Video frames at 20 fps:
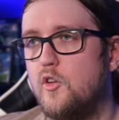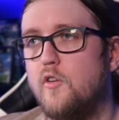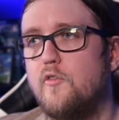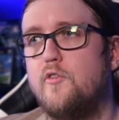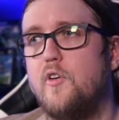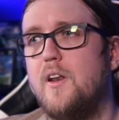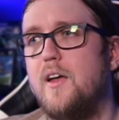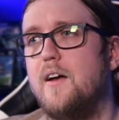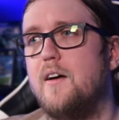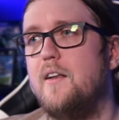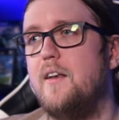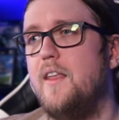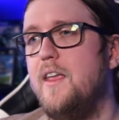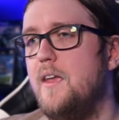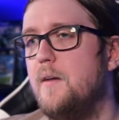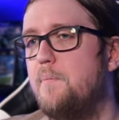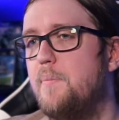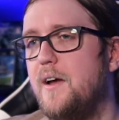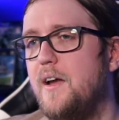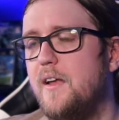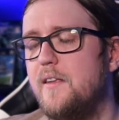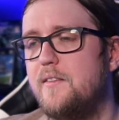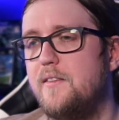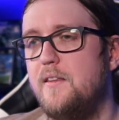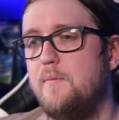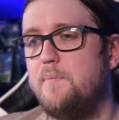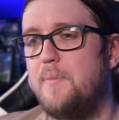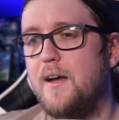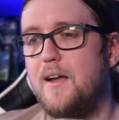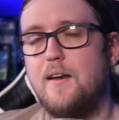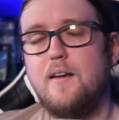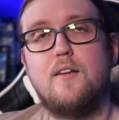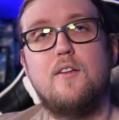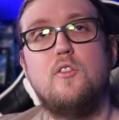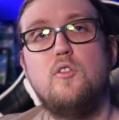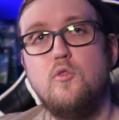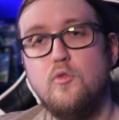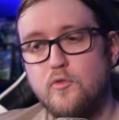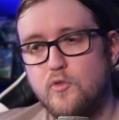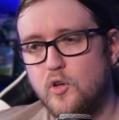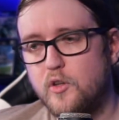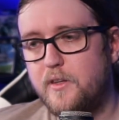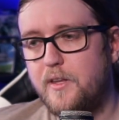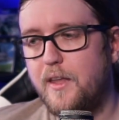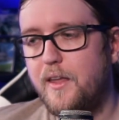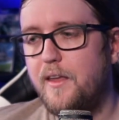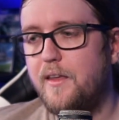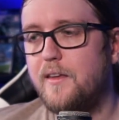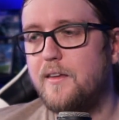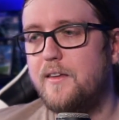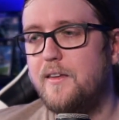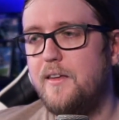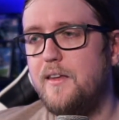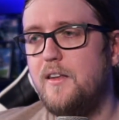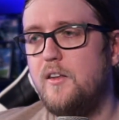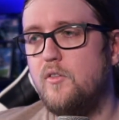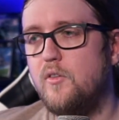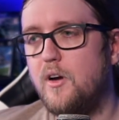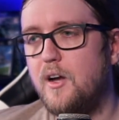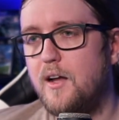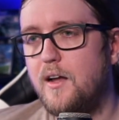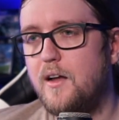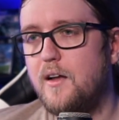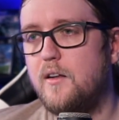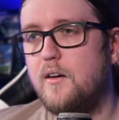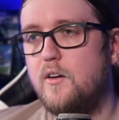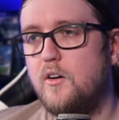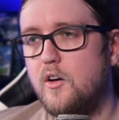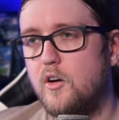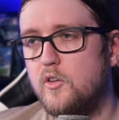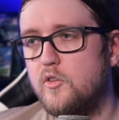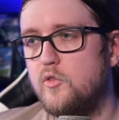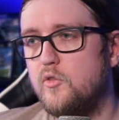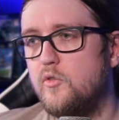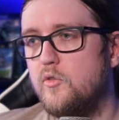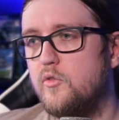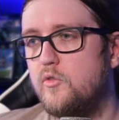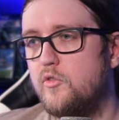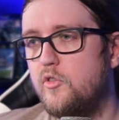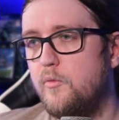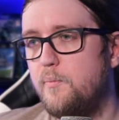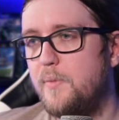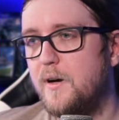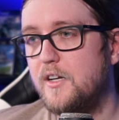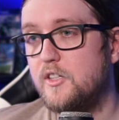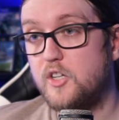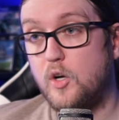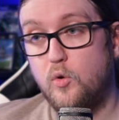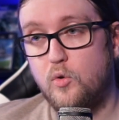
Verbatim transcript: Donc voilà les principales nouveautés qu'il y aura lors de ce patch.